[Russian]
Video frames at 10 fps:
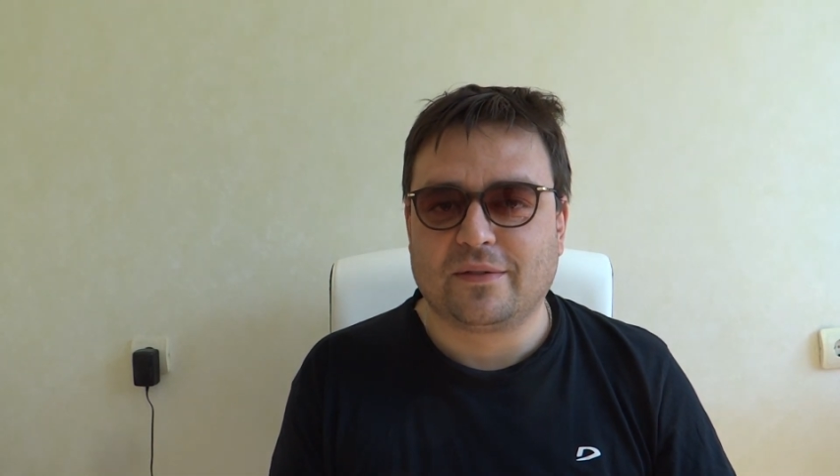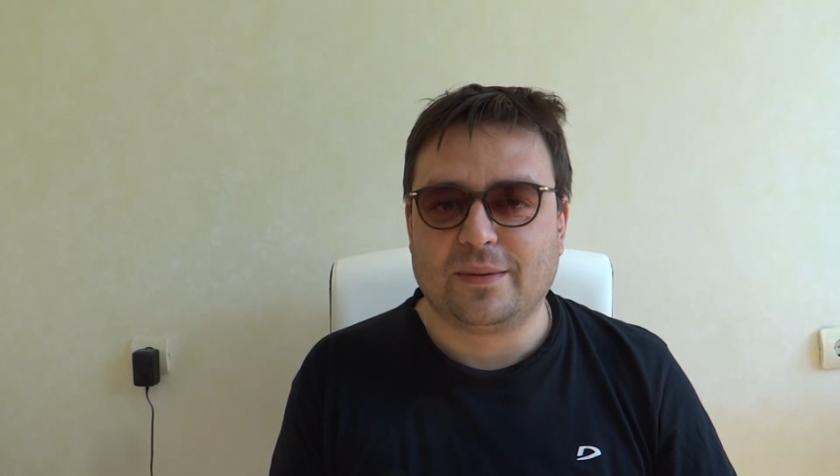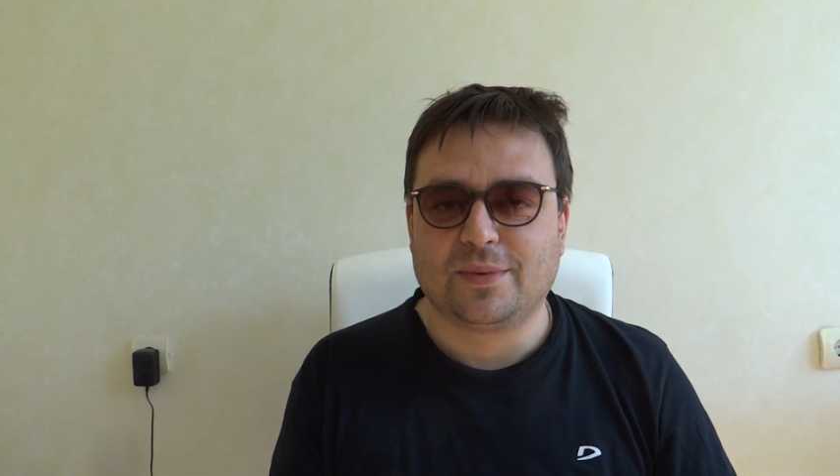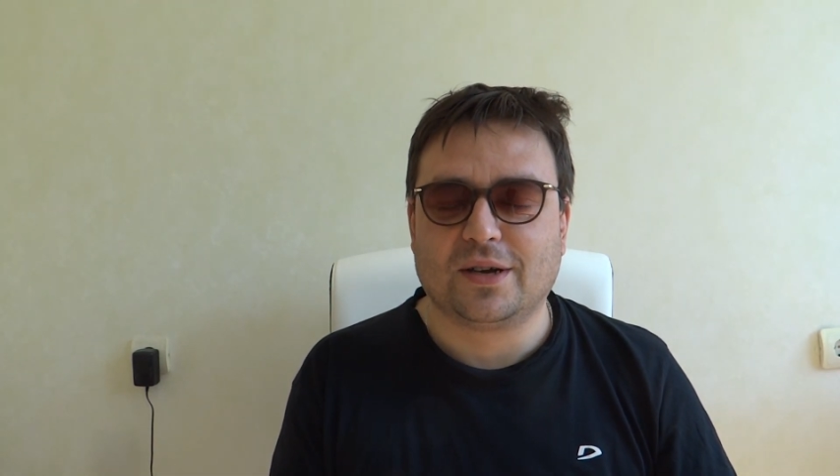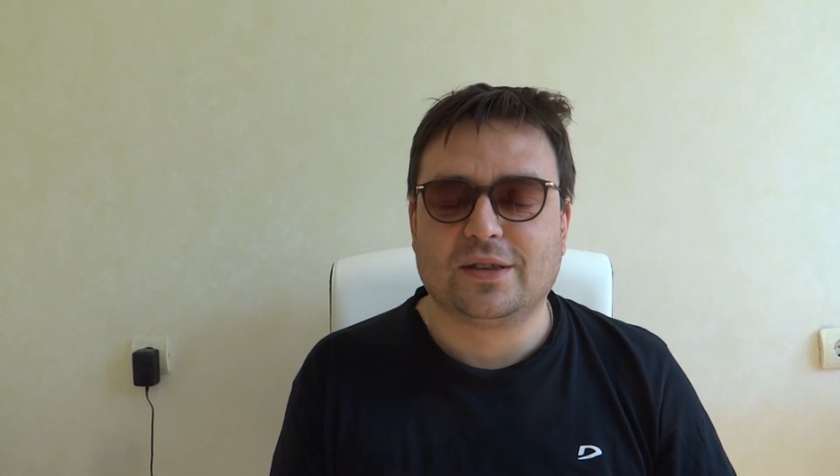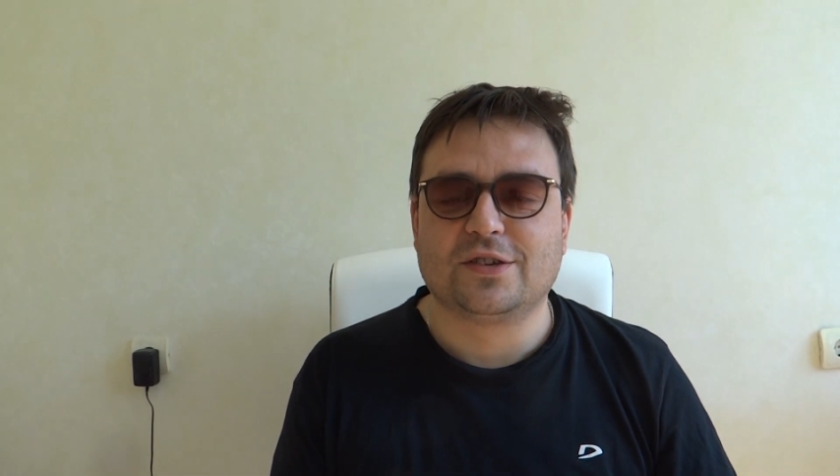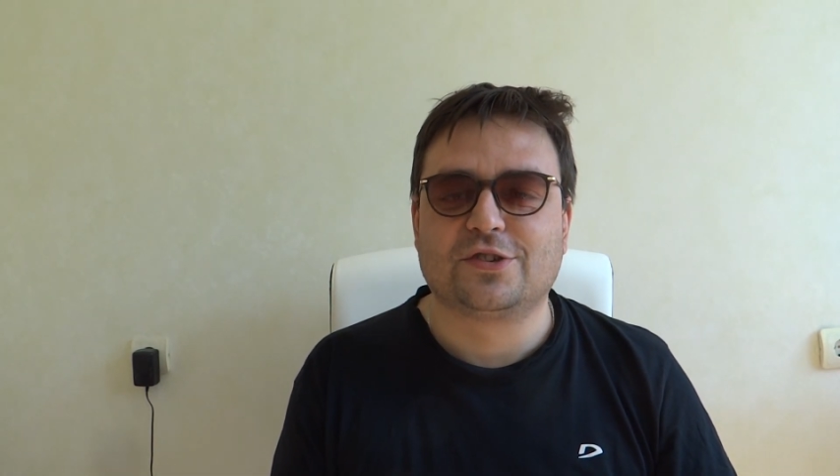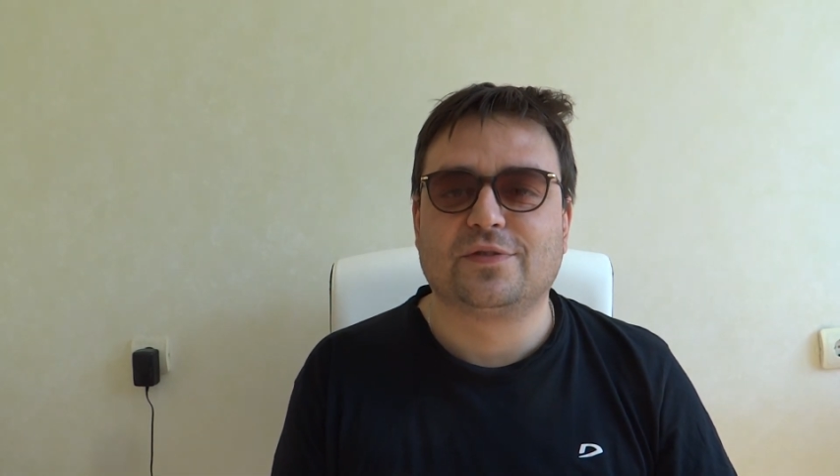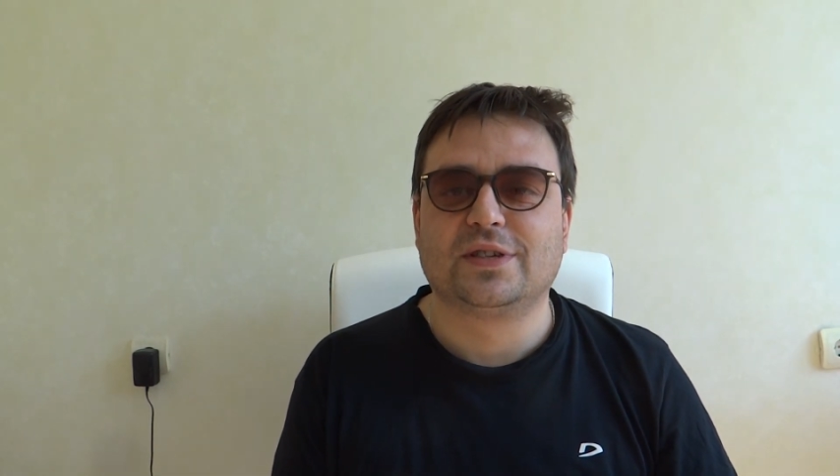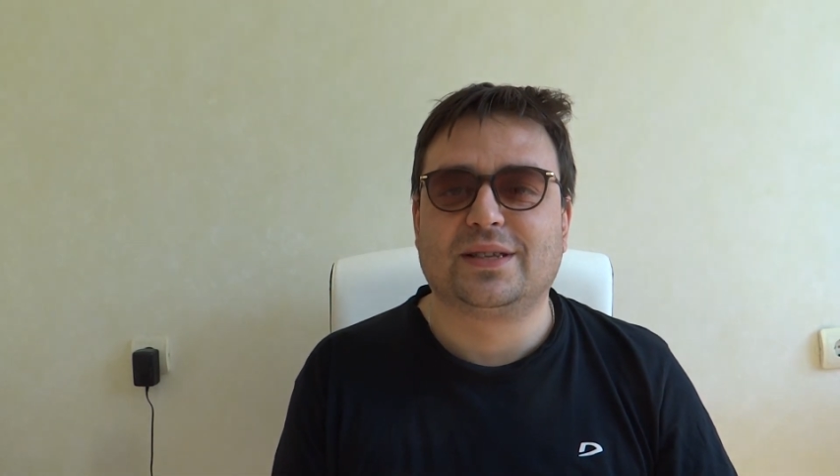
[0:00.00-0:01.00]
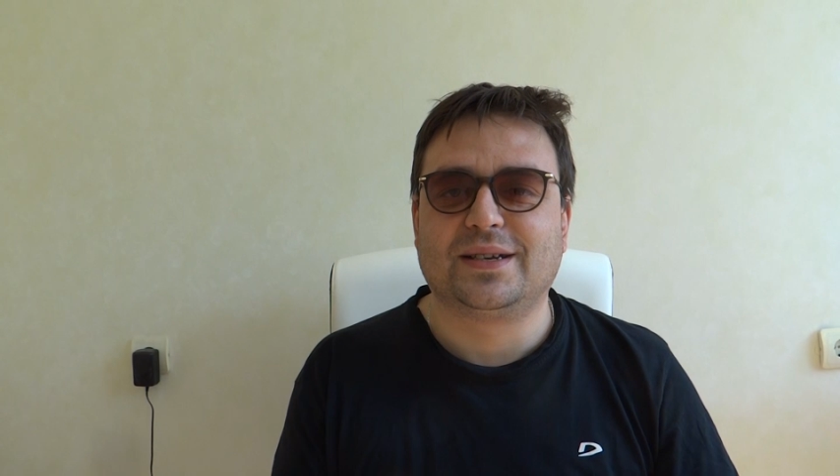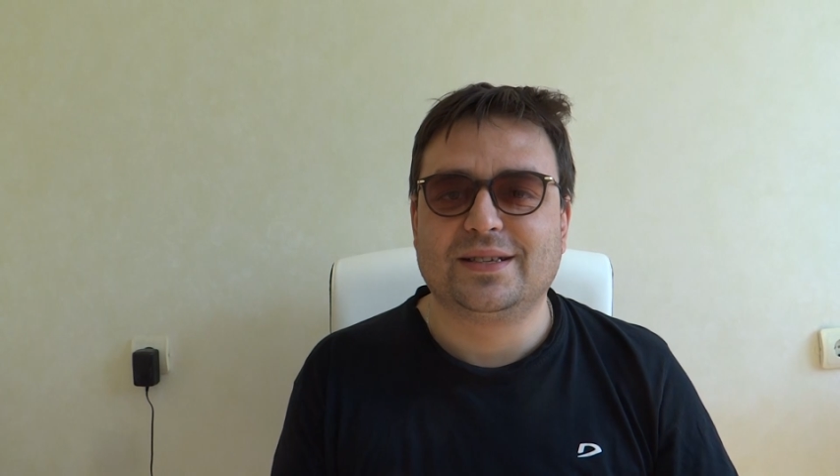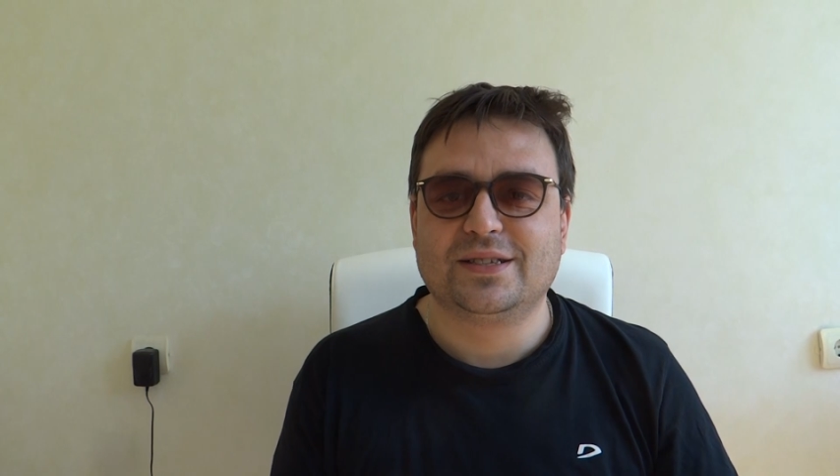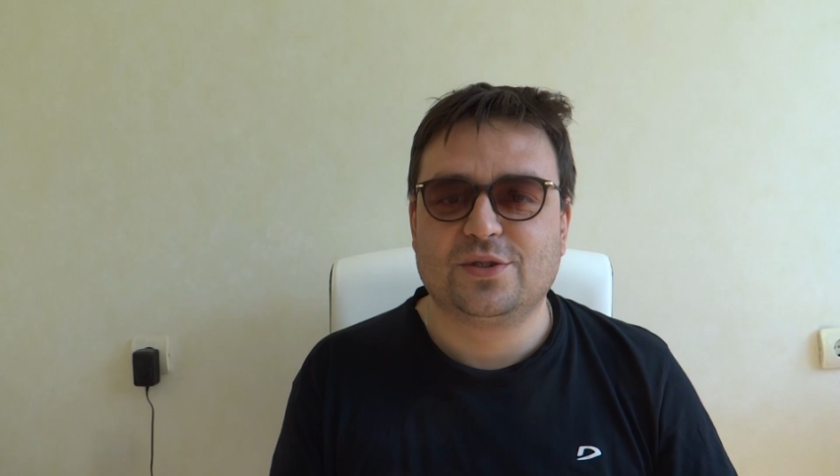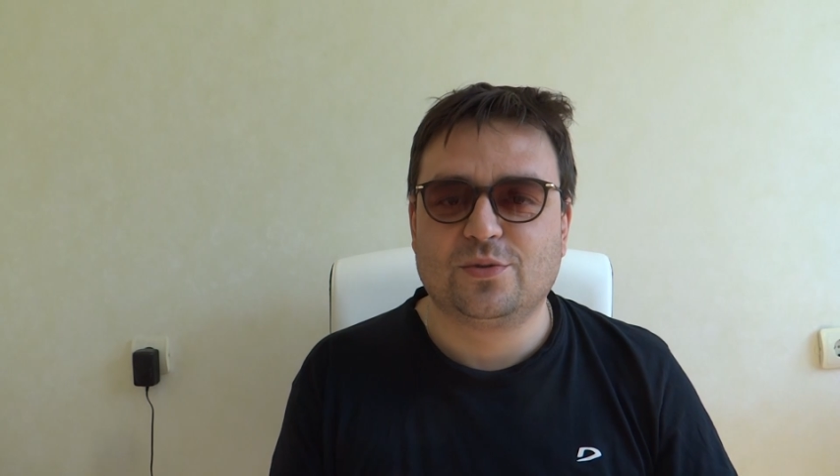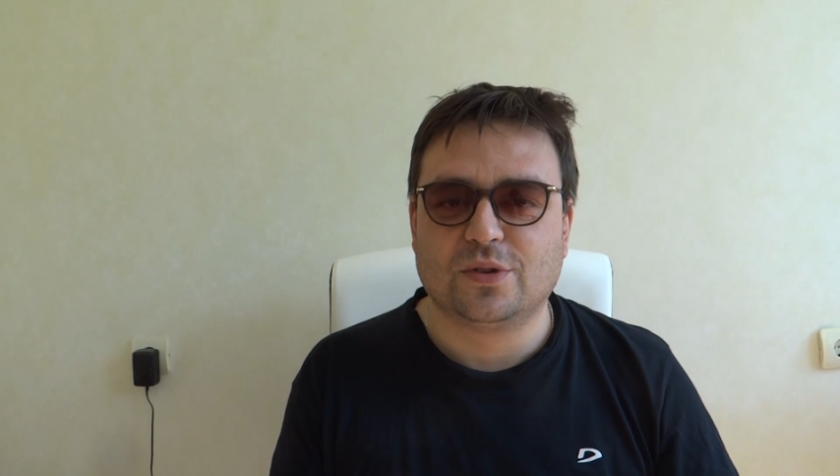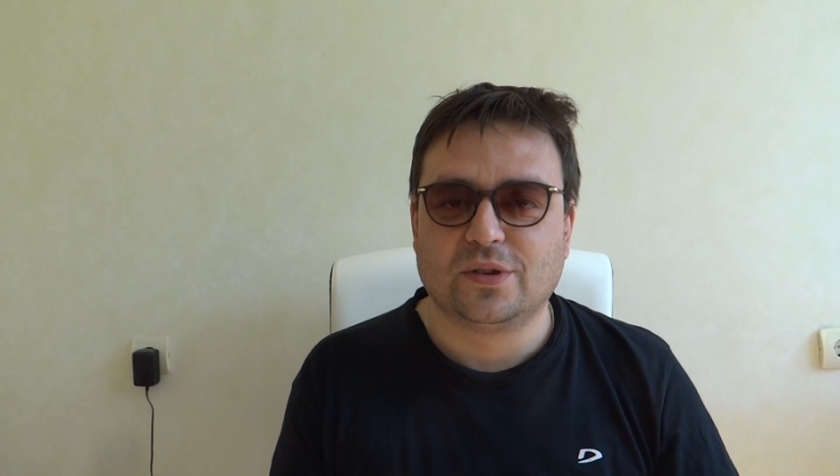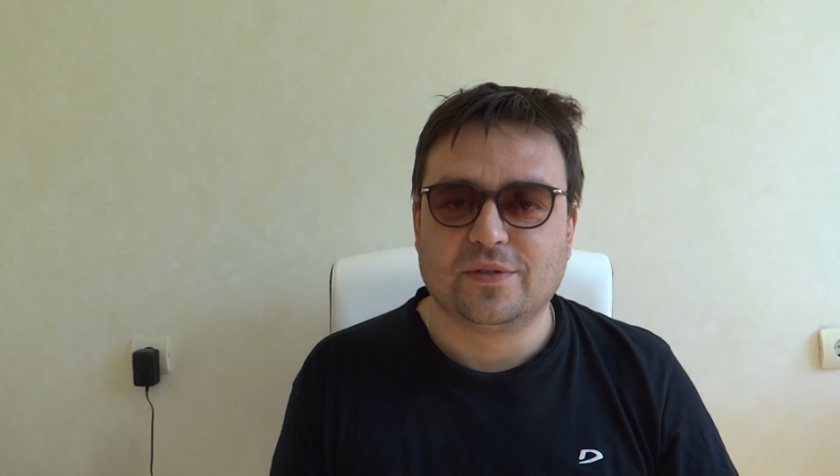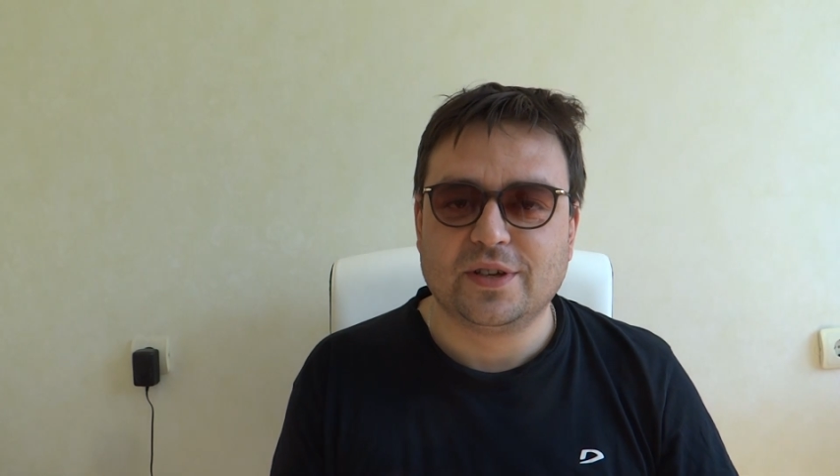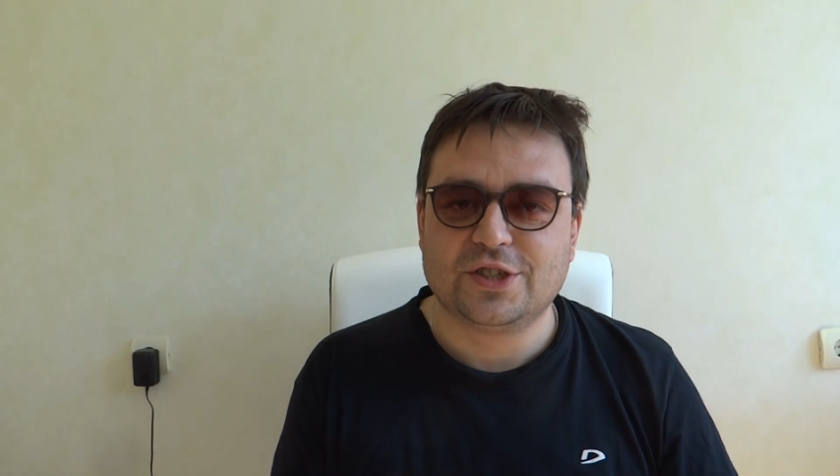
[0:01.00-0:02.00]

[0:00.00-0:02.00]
в рамках нашего традиционного